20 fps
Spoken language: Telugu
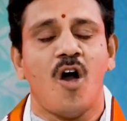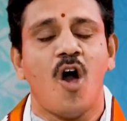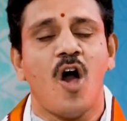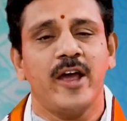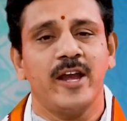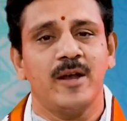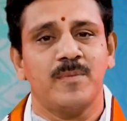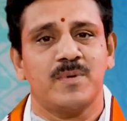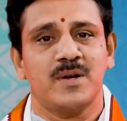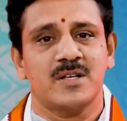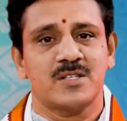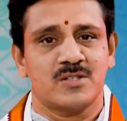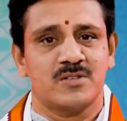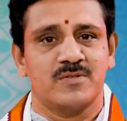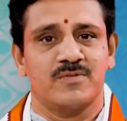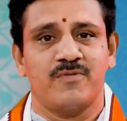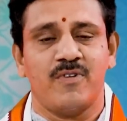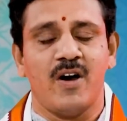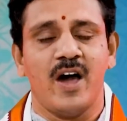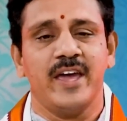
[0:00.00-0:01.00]
ఆయిల్ ప్లస్
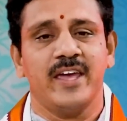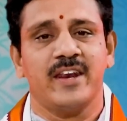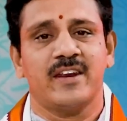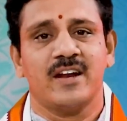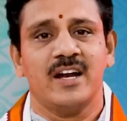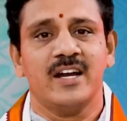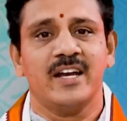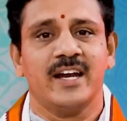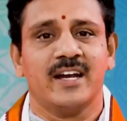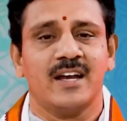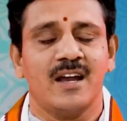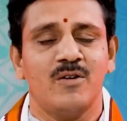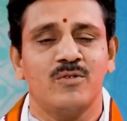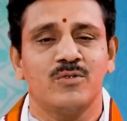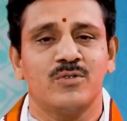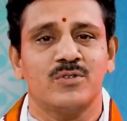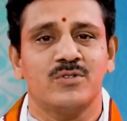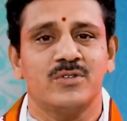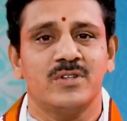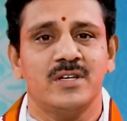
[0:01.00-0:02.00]
ఫైర్ అంటే ఎట్లా
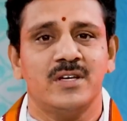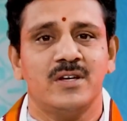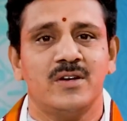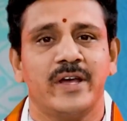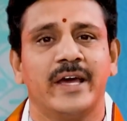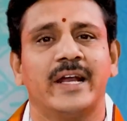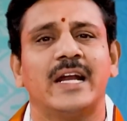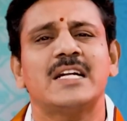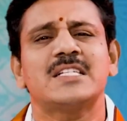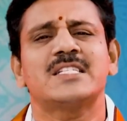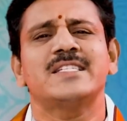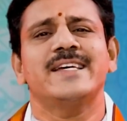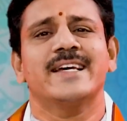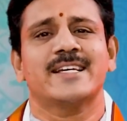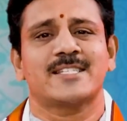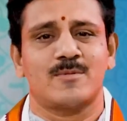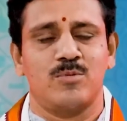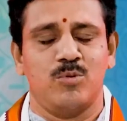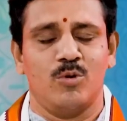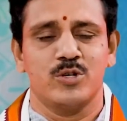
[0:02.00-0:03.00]
ఉంటుంది ఎనర్జీ
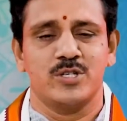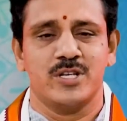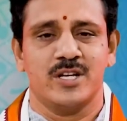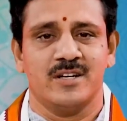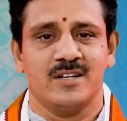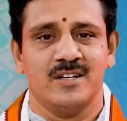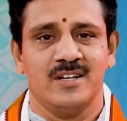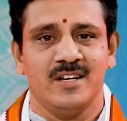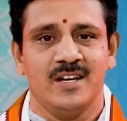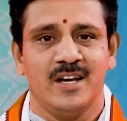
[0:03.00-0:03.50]
ఎక్స్ప్లోజన్